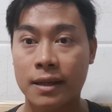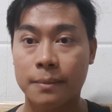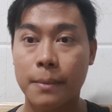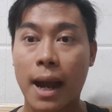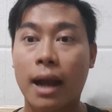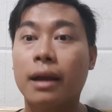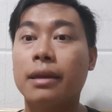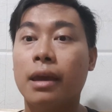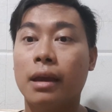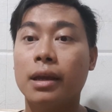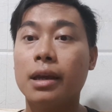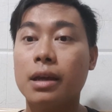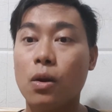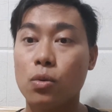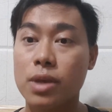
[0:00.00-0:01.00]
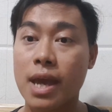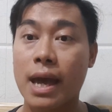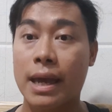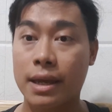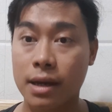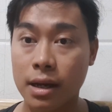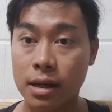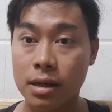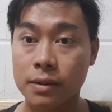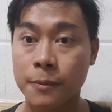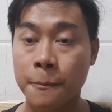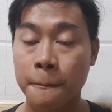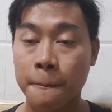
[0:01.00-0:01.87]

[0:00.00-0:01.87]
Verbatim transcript: bằng những cái câu dài hơn